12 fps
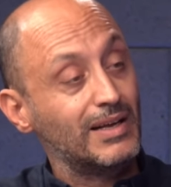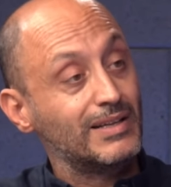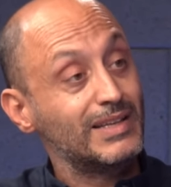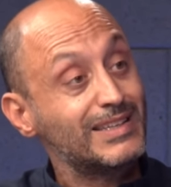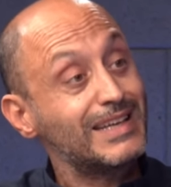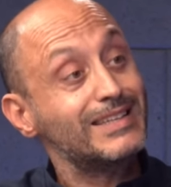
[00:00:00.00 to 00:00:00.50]

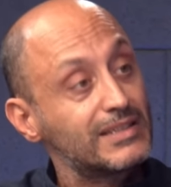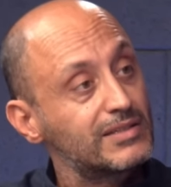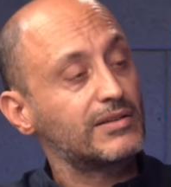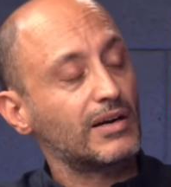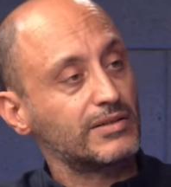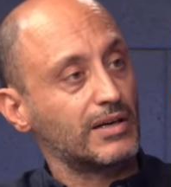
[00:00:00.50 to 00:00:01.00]
neden
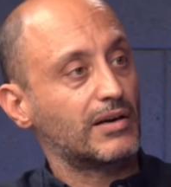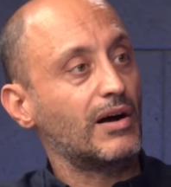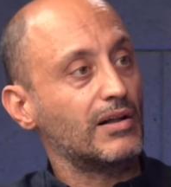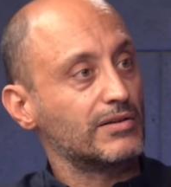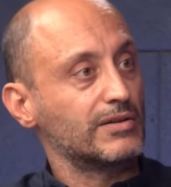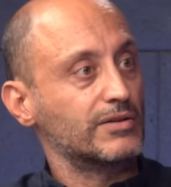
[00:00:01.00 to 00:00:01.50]
iktidarda
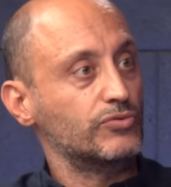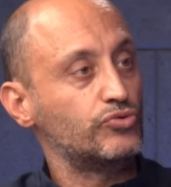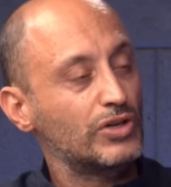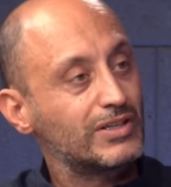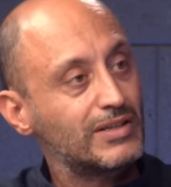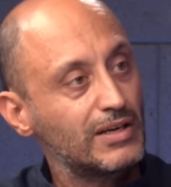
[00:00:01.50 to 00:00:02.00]
kaldığı
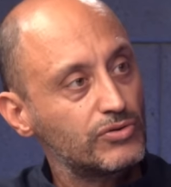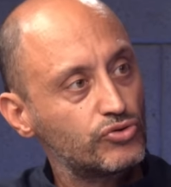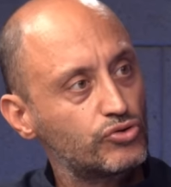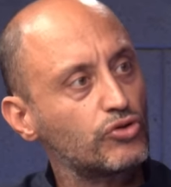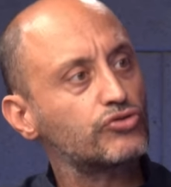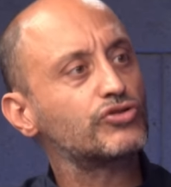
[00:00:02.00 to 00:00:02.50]
üzerine
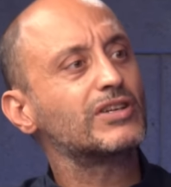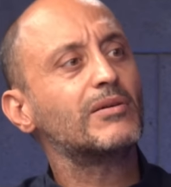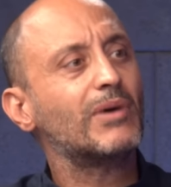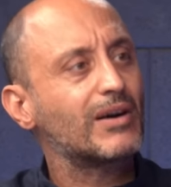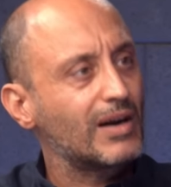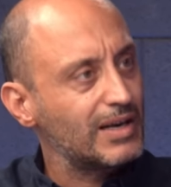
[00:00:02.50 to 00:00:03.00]
çok sayıda
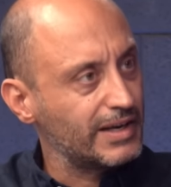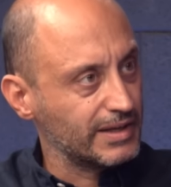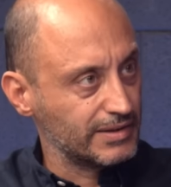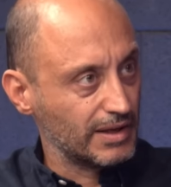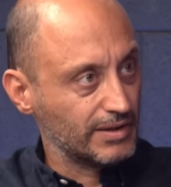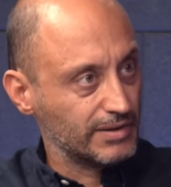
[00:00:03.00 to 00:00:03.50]
makale
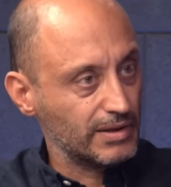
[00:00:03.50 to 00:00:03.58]
yayınlandı.